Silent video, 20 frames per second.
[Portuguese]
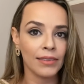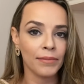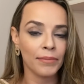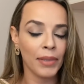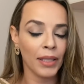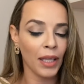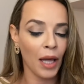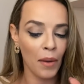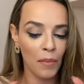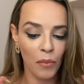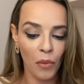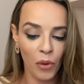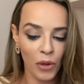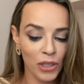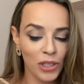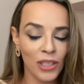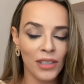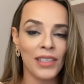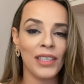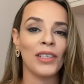Pelo amor
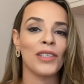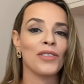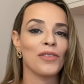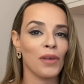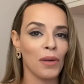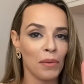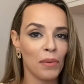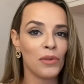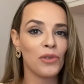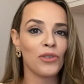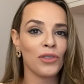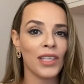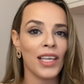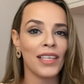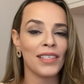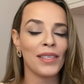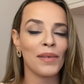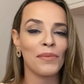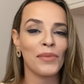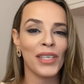de Deus, vamos ajudar
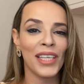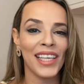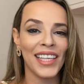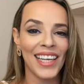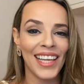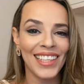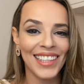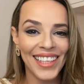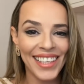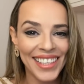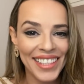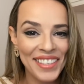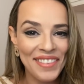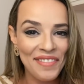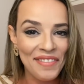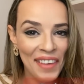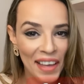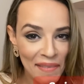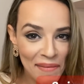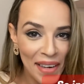essa mulherada aí.
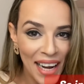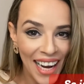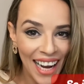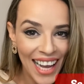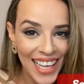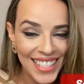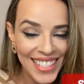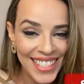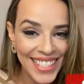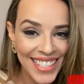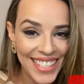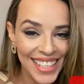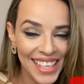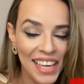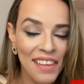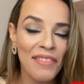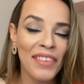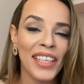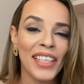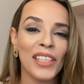Vem pra cá, se
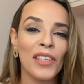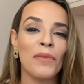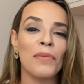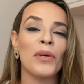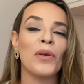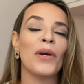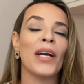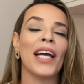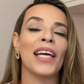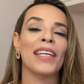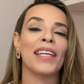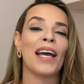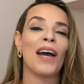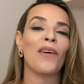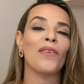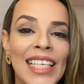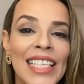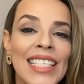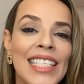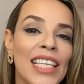inscreva aqui no meu
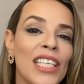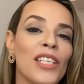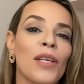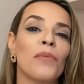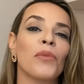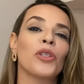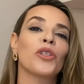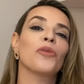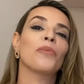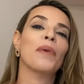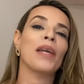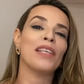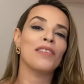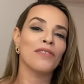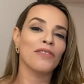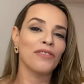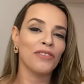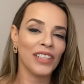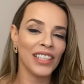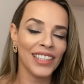canal. Seja muito
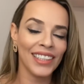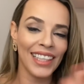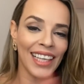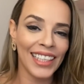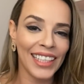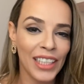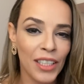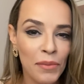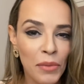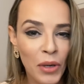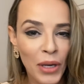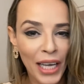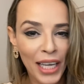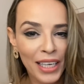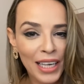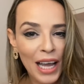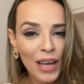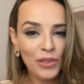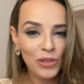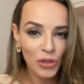bem-vinda aqui no meu
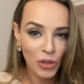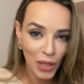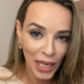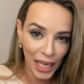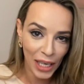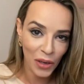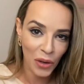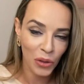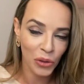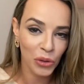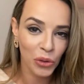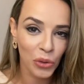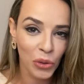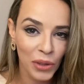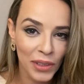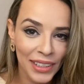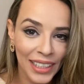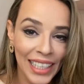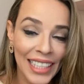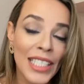canal. Sou Carol
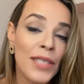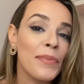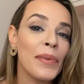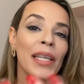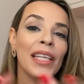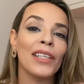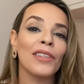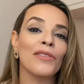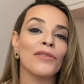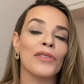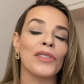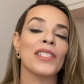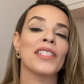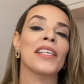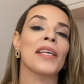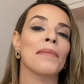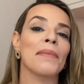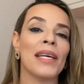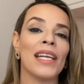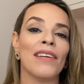Dutra, esperando
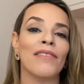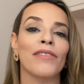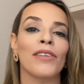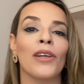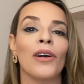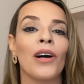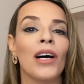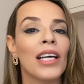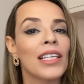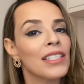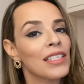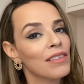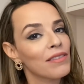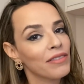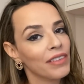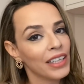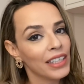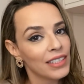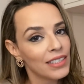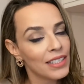você maravilhosa.
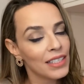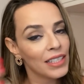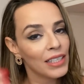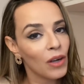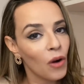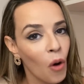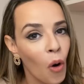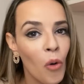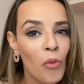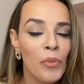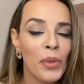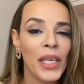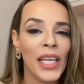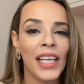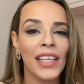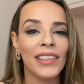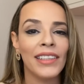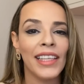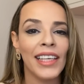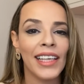Vem se
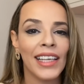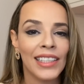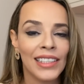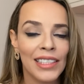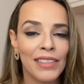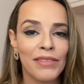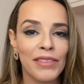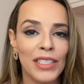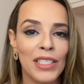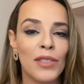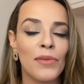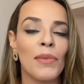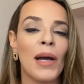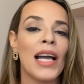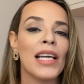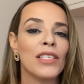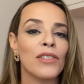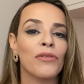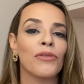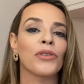compreender cada vez
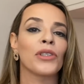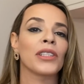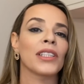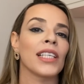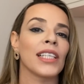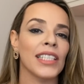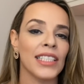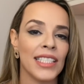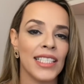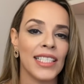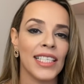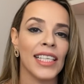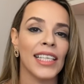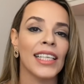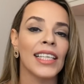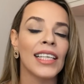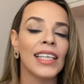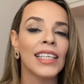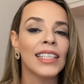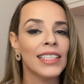mais, se
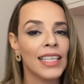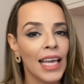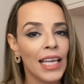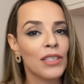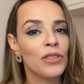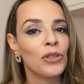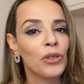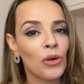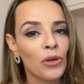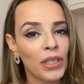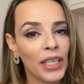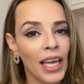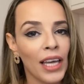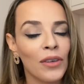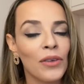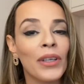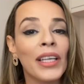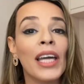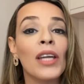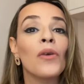fortalecer. E é isso que eu
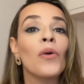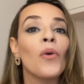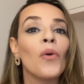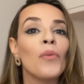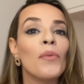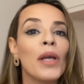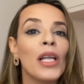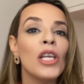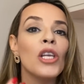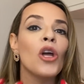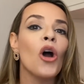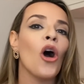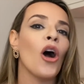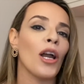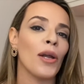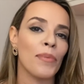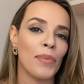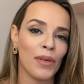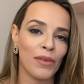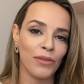quero. Eu quero o
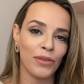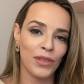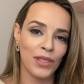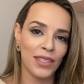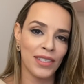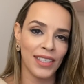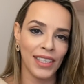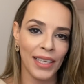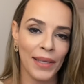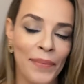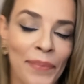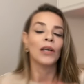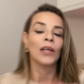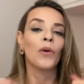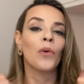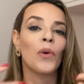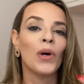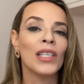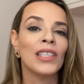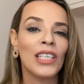melhor para você.
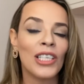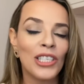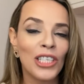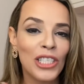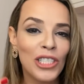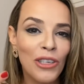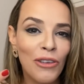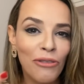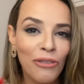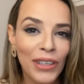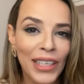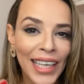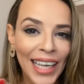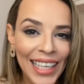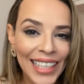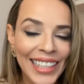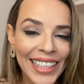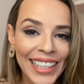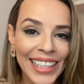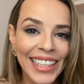Quando a gente fica
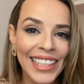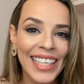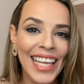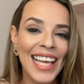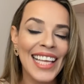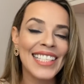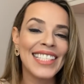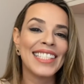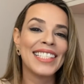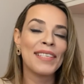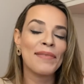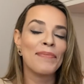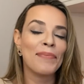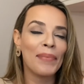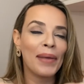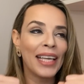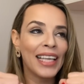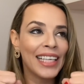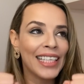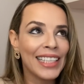ali, né, se
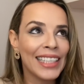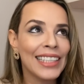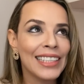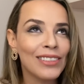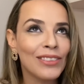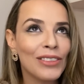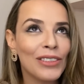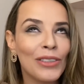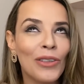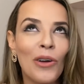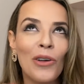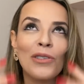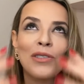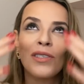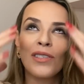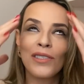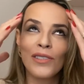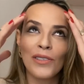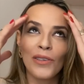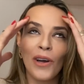pegando,
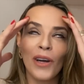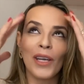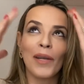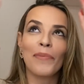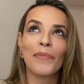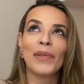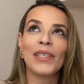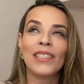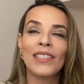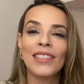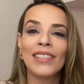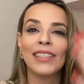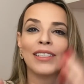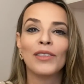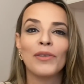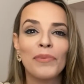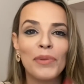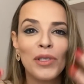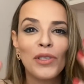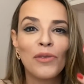nossa senhora,
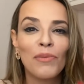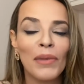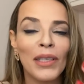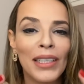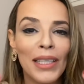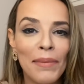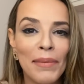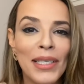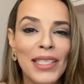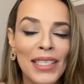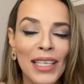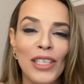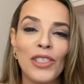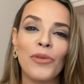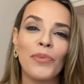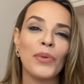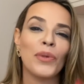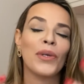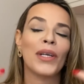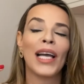pensando, eu preciso mandar
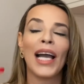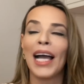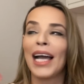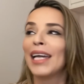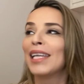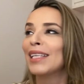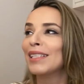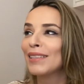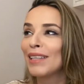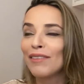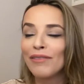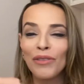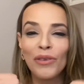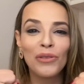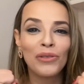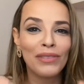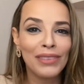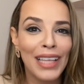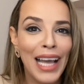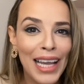mensagem pro cara, dá
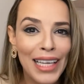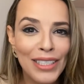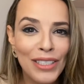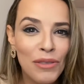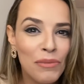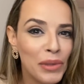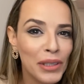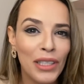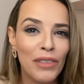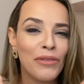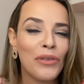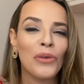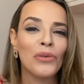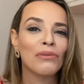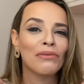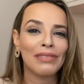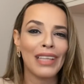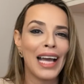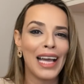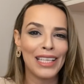vontade, muita
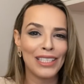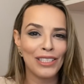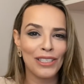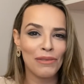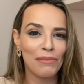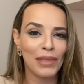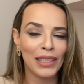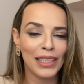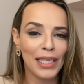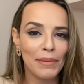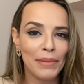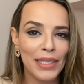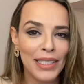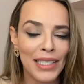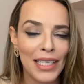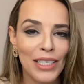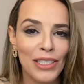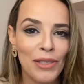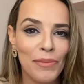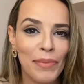vontade de mandar
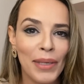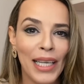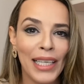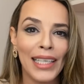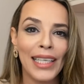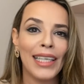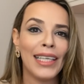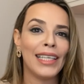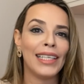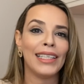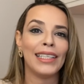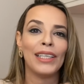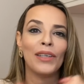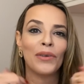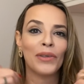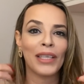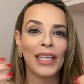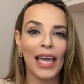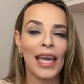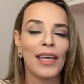mensagem para ele, eu
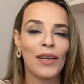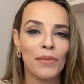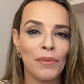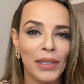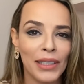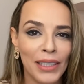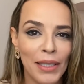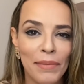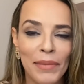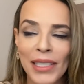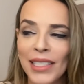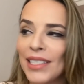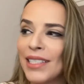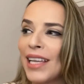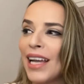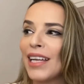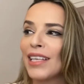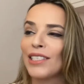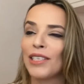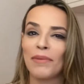quero mandar
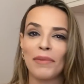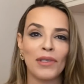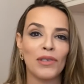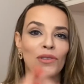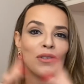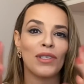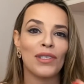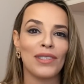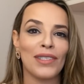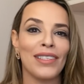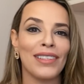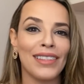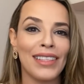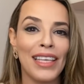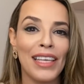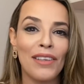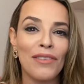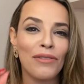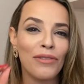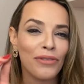mensagem, mas não sei se
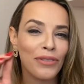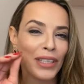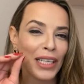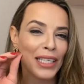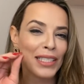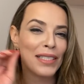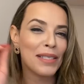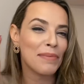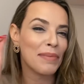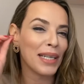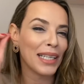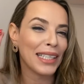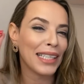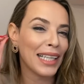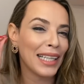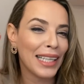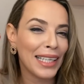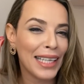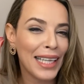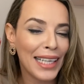devo, fica sempre
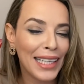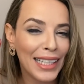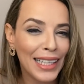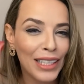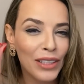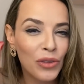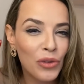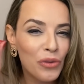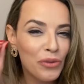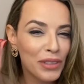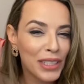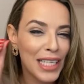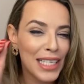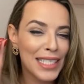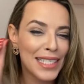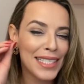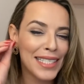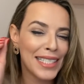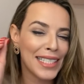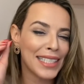aquela, né, aquela
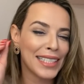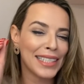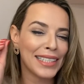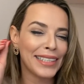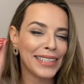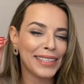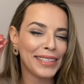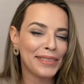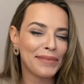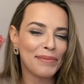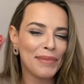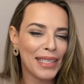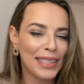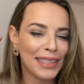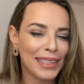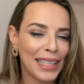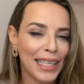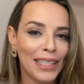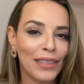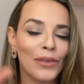duvidazinha ali
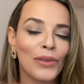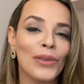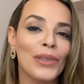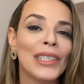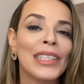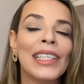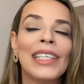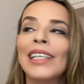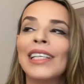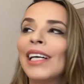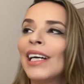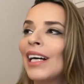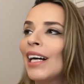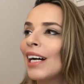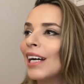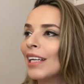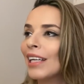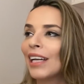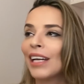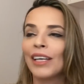batendo.
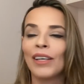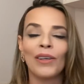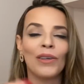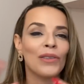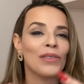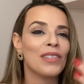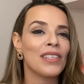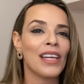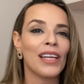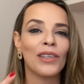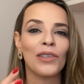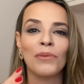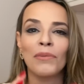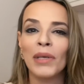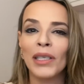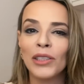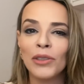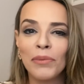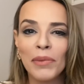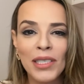Ai, Carol, será que eu
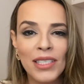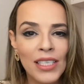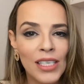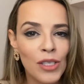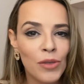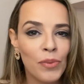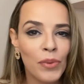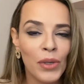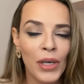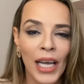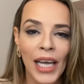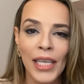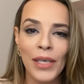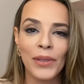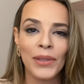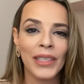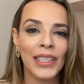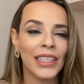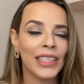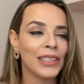mando mensagem pro cara
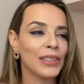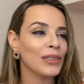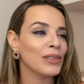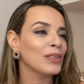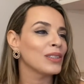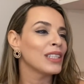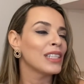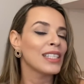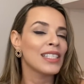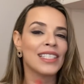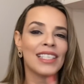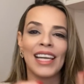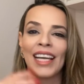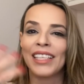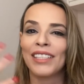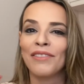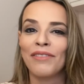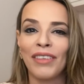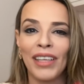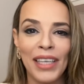ou não? Será
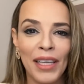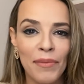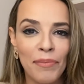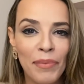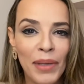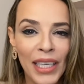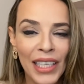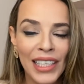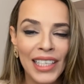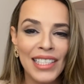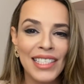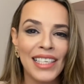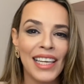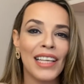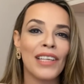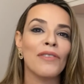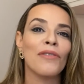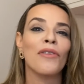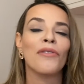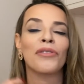que vale a pena?
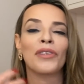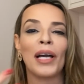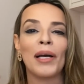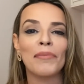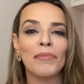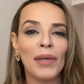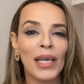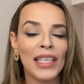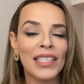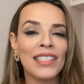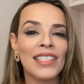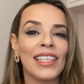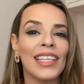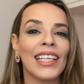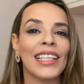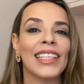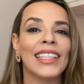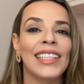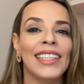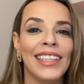Será que eu vou ficar bem?
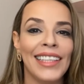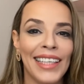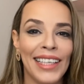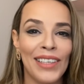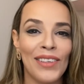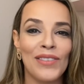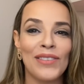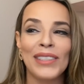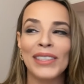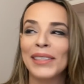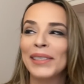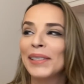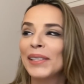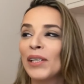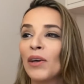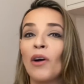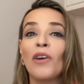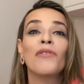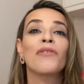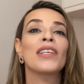Será que não?
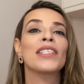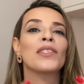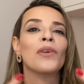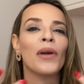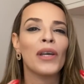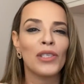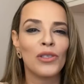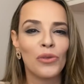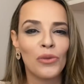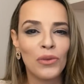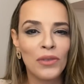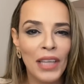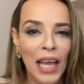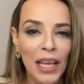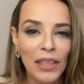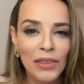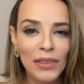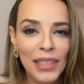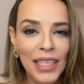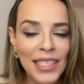Qual que vai ser o
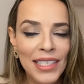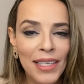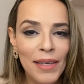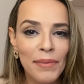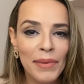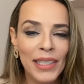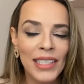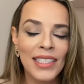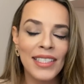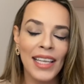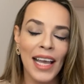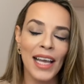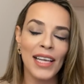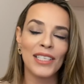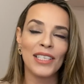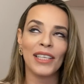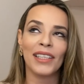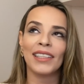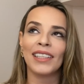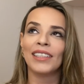resultado dessa
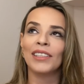mensagem?